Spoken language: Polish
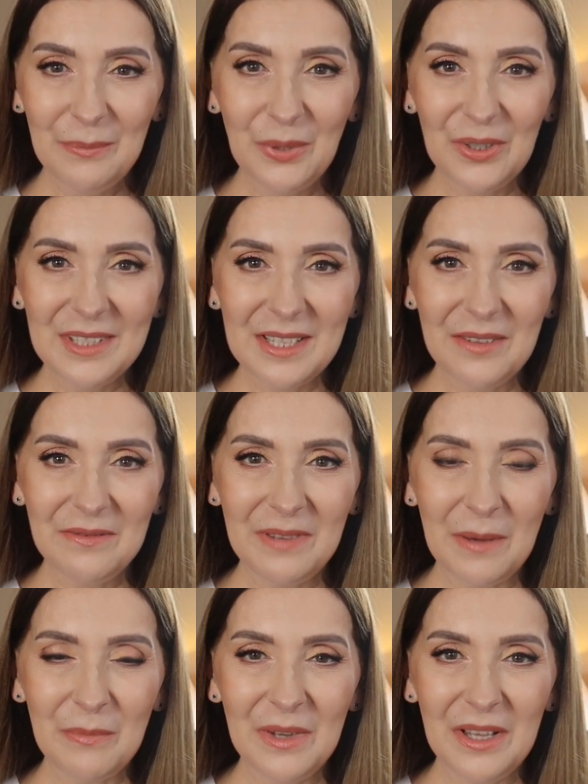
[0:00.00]
bo chcę
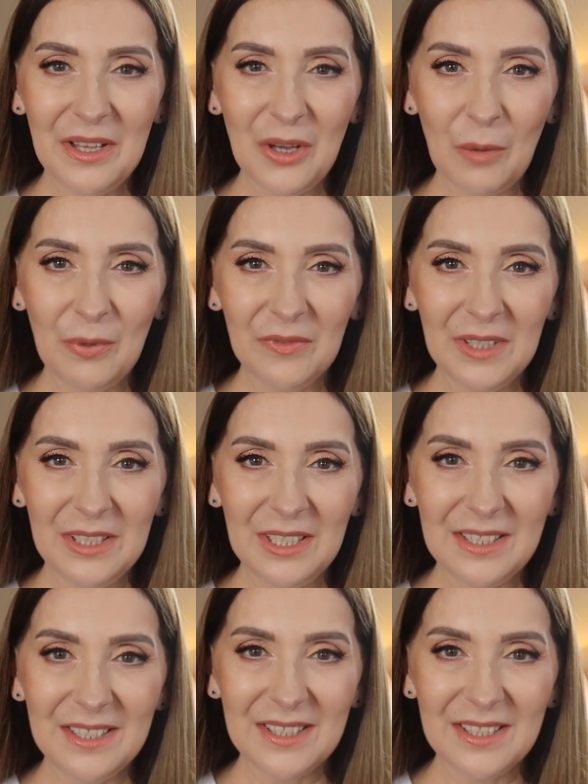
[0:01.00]
Wam e, opowiedzieć,